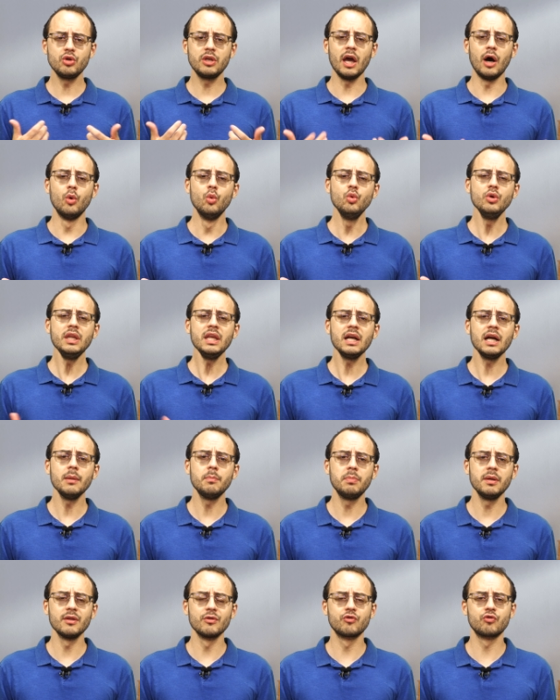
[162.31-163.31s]
que a única
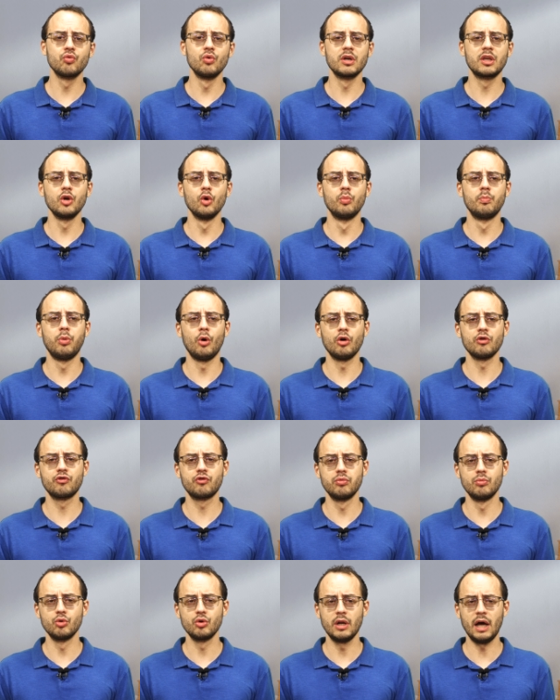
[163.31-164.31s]
pessoa que eu
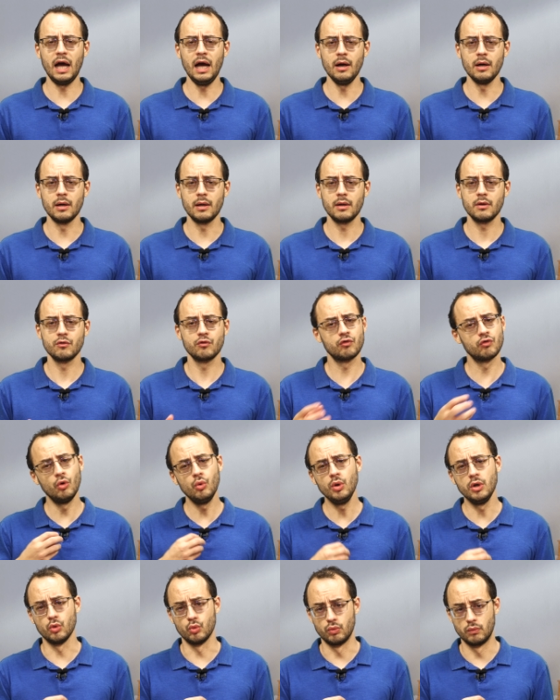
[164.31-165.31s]
posso mudar
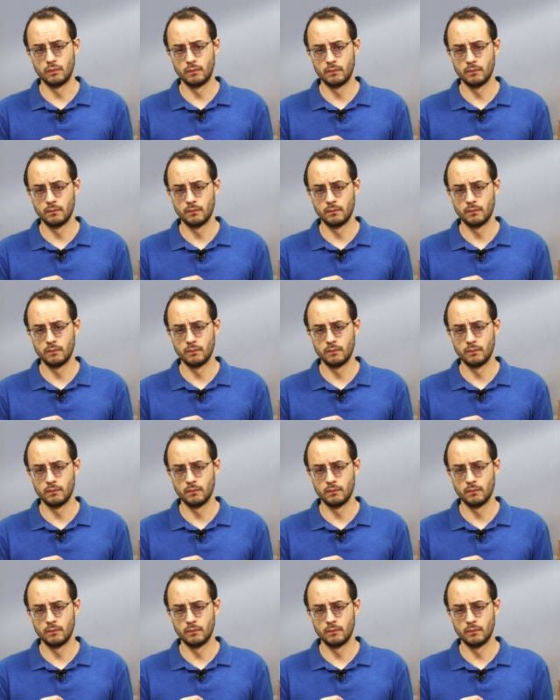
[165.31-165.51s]
sou eu.